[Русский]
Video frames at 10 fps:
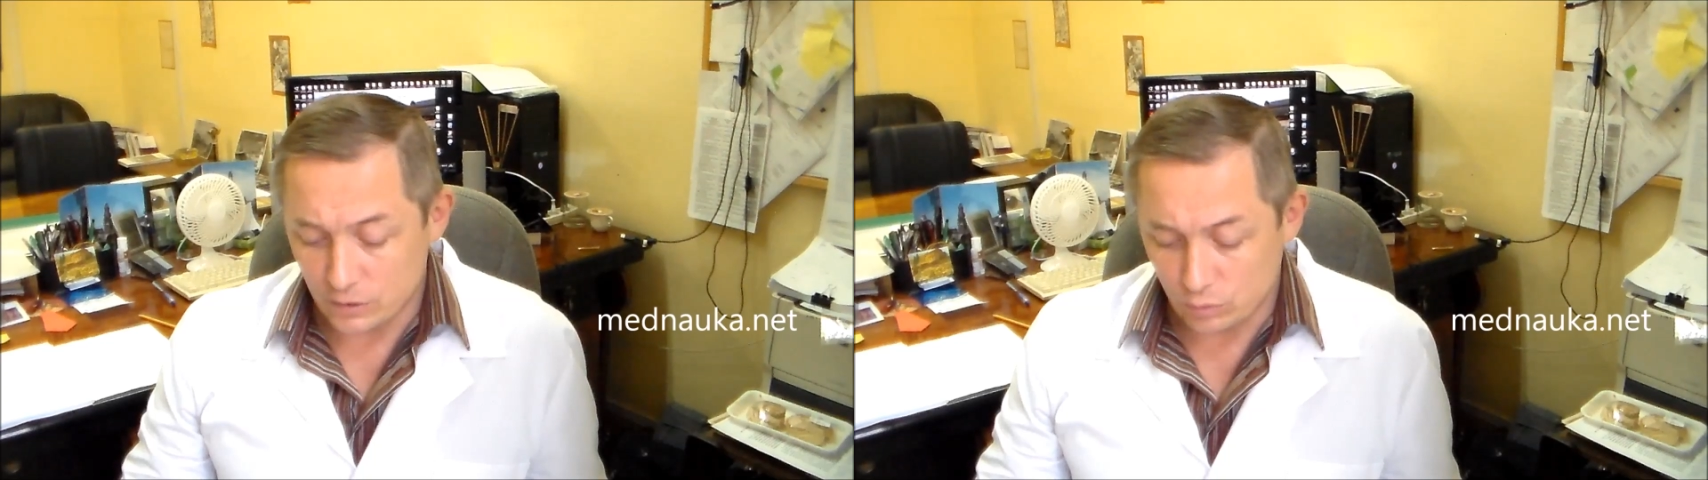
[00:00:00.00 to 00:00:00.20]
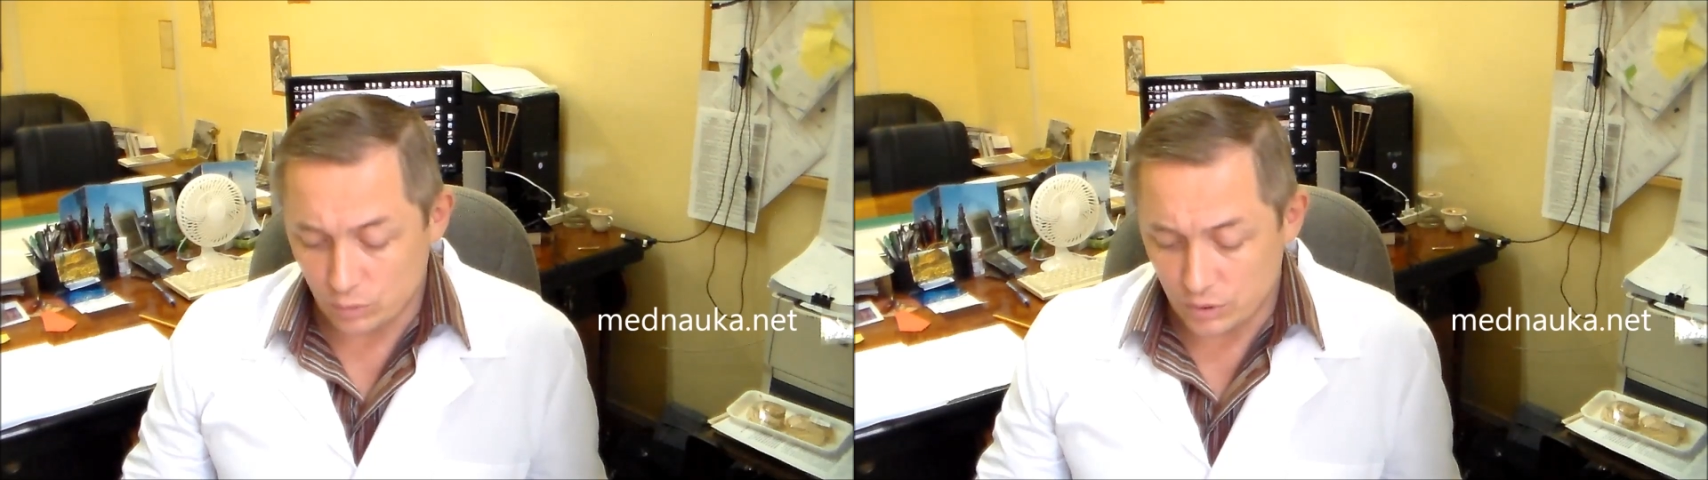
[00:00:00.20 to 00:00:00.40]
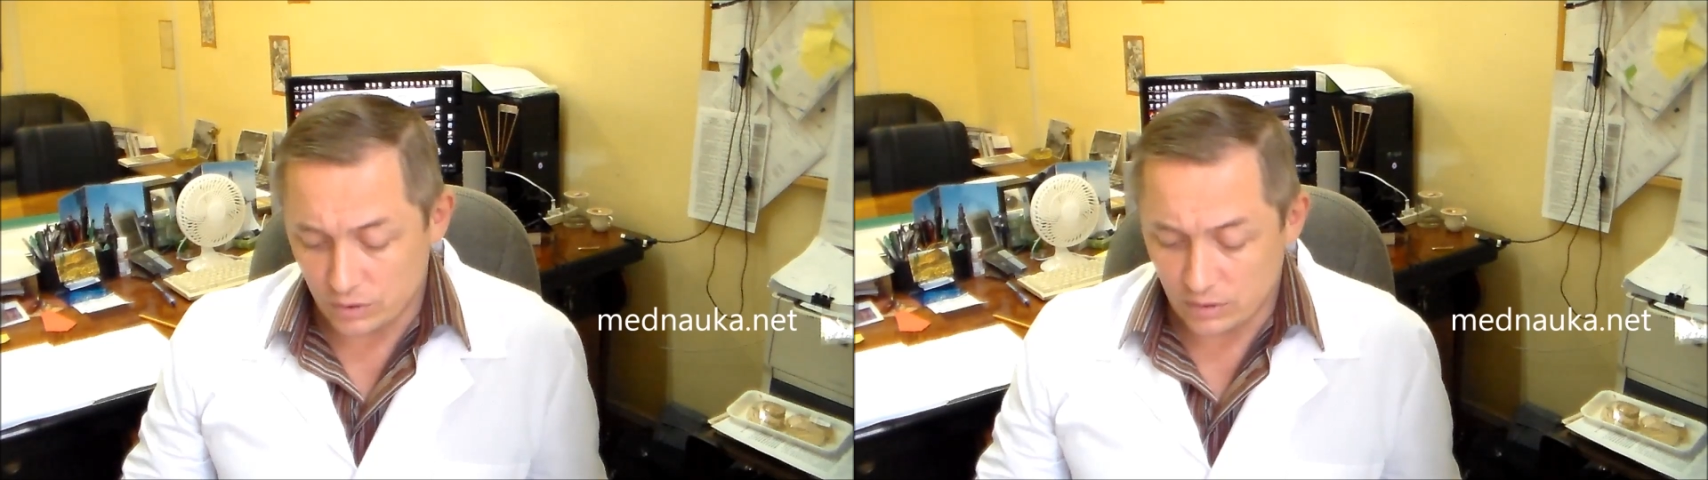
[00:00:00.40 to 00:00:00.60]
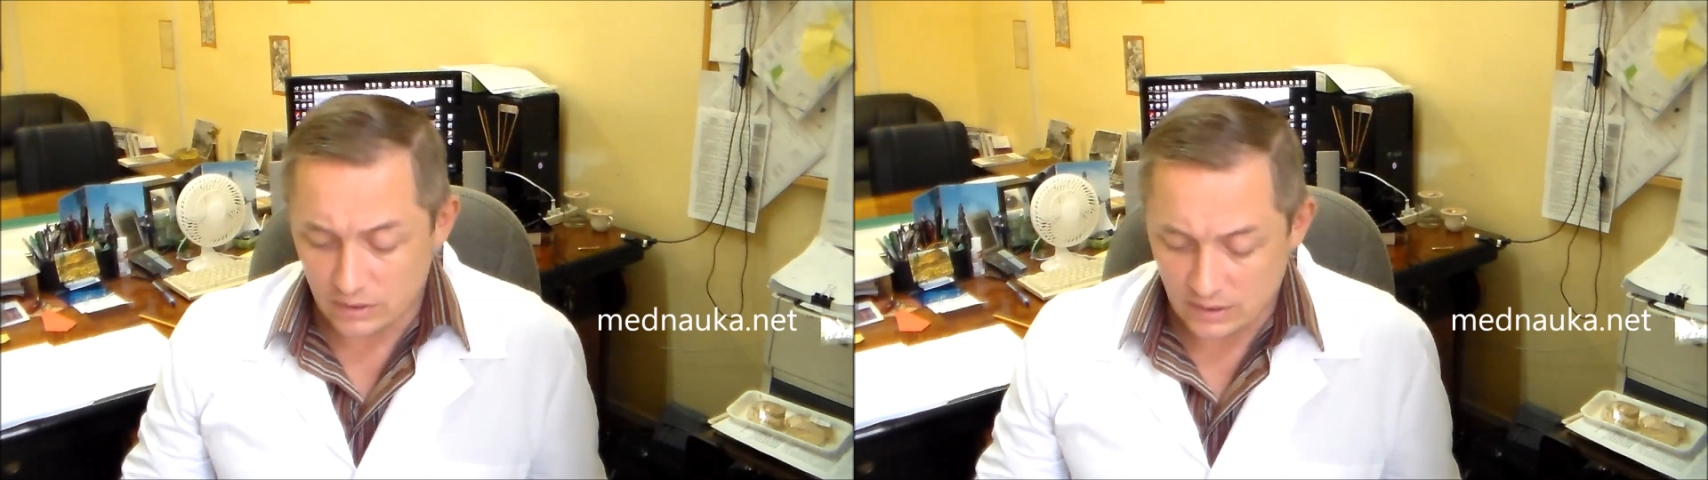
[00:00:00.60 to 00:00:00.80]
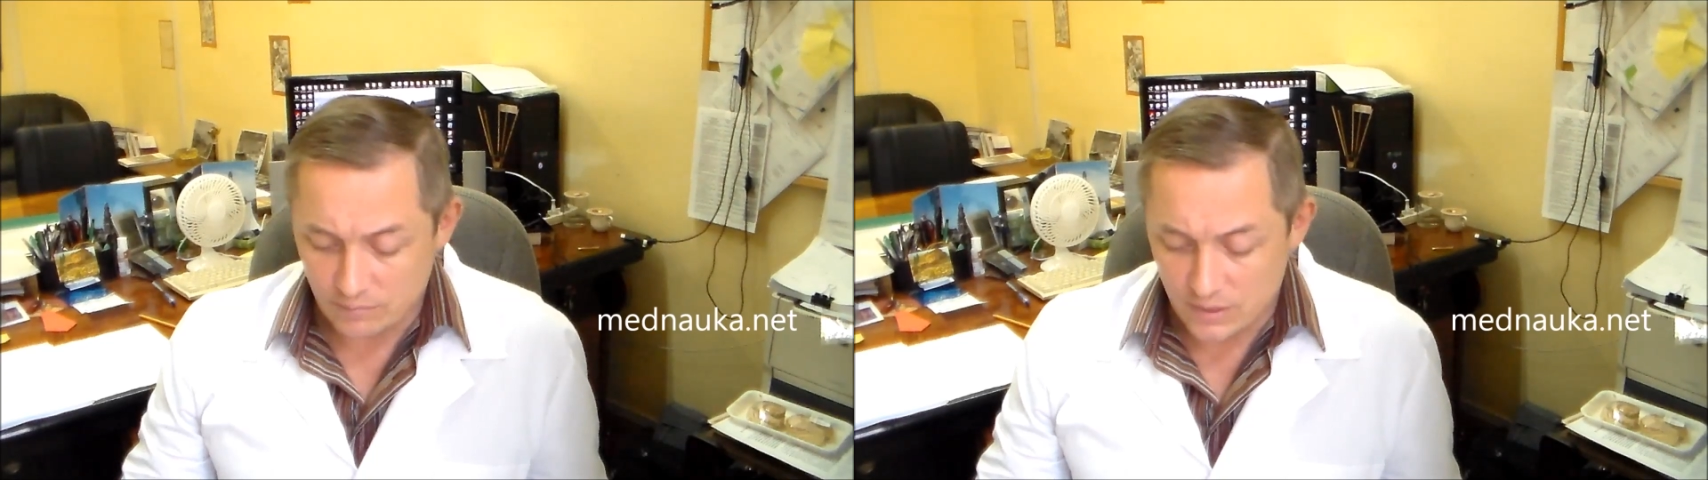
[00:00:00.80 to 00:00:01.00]
не изученный,
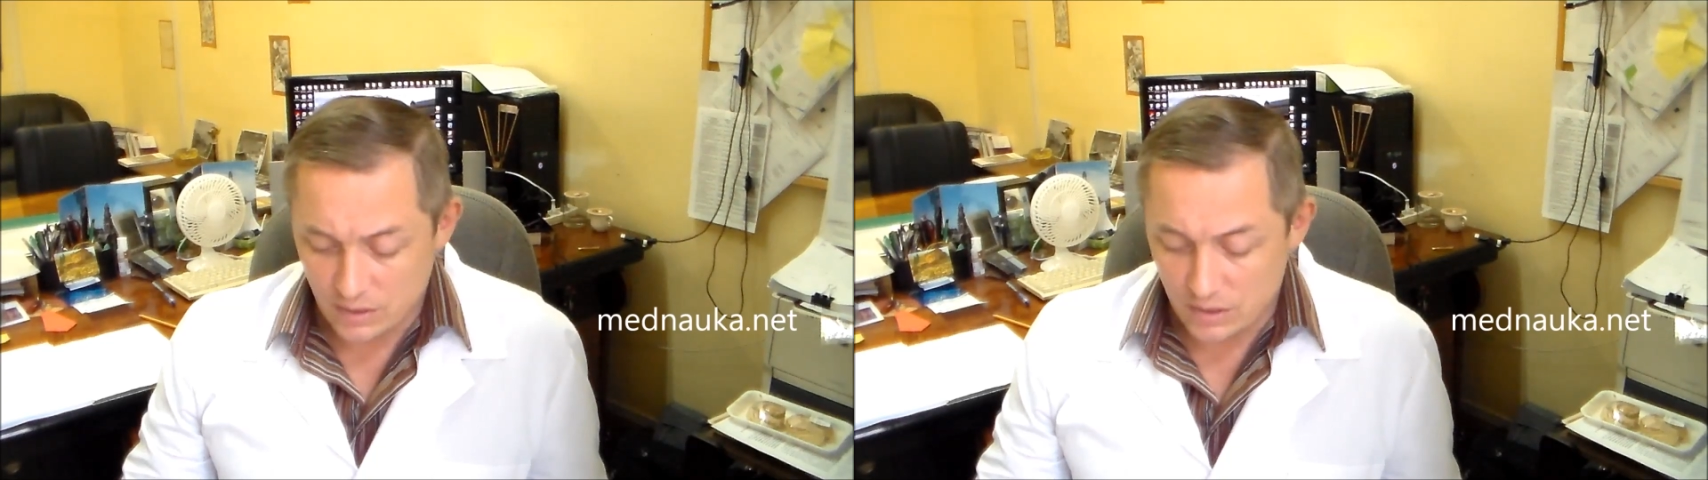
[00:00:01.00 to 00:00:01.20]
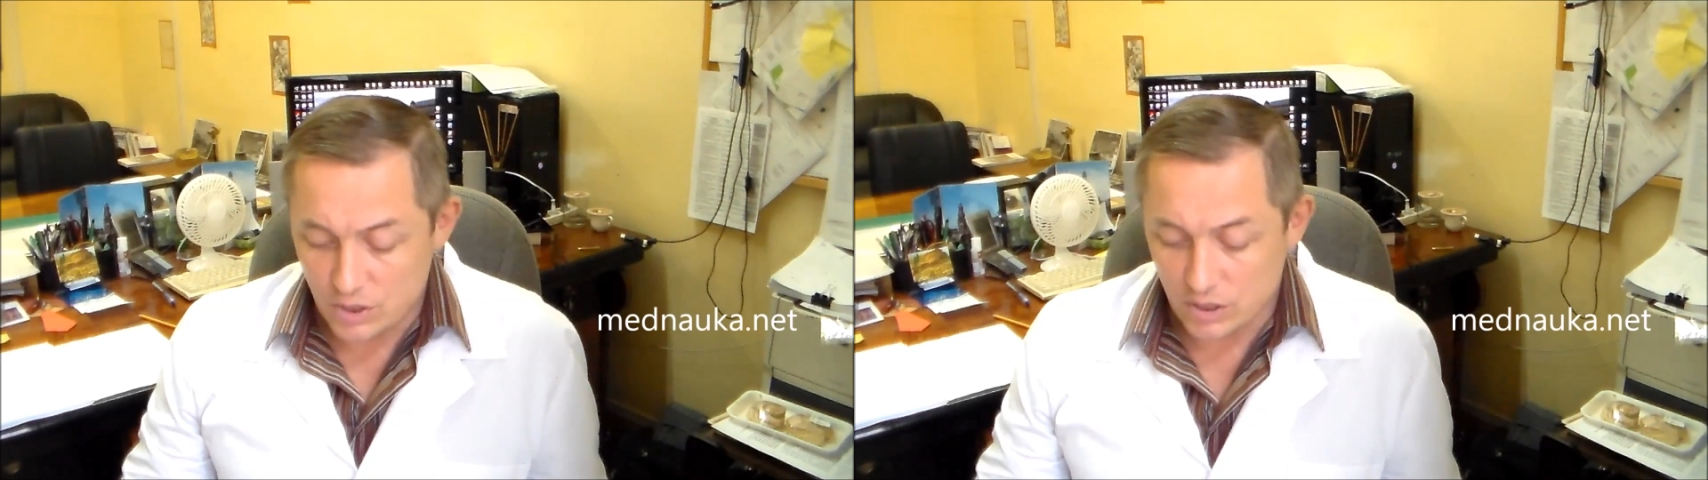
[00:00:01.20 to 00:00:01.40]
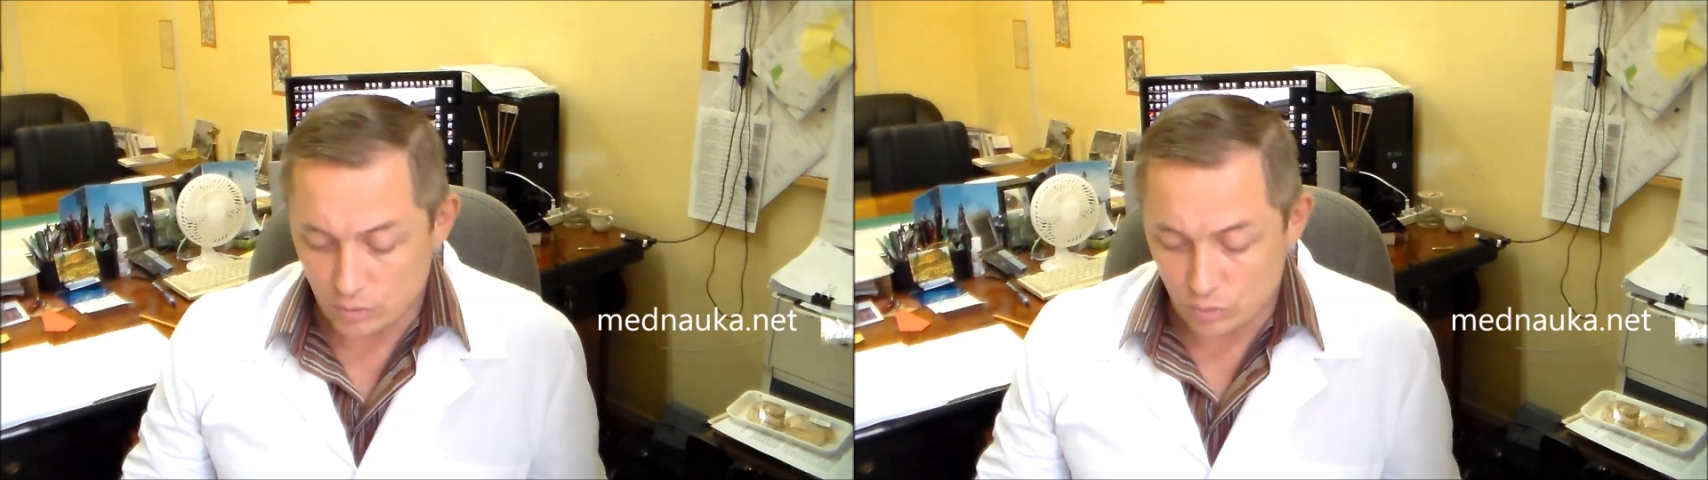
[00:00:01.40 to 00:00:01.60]
на самом деле сейчас